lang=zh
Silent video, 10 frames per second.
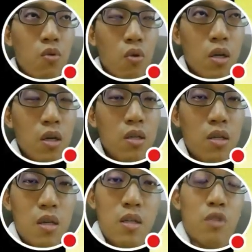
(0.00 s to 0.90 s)
我的一
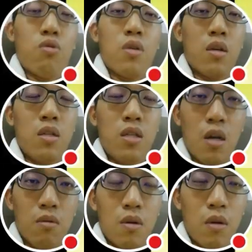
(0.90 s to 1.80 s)
些写作的技
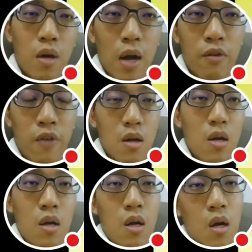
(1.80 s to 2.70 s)
巧，OK 的看法。
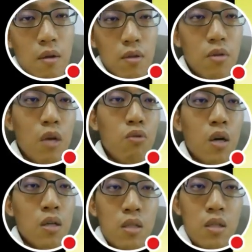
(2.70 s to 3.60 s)
好，至于要如
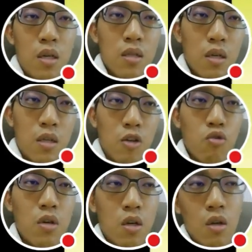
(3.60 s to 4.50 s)
何提升写
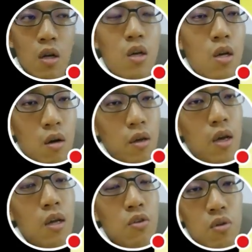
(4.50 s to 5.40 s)
作
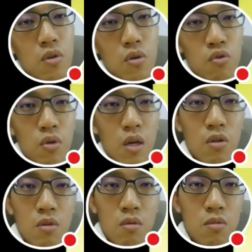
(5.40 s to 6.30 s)
呢？OK，除
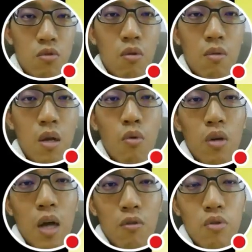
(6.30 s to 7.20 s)
了做那
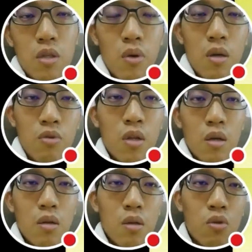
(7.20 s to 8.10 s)
模拟考卷之外呢，我觉
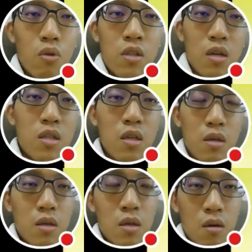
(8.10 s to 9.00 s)
得多写日
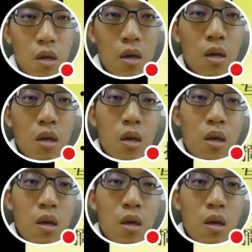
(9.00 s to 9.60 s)
记，OK，